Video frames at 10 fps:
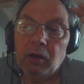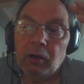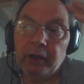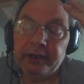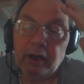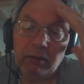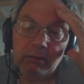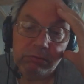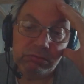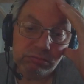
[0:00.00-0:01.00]
Ja,
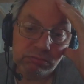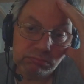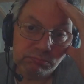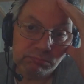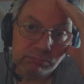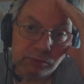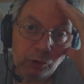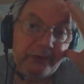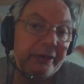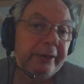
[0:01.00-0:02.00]

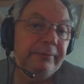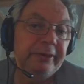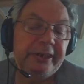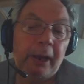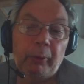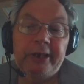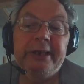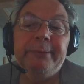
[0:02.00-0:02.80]
Leute, ich habe euch lieb.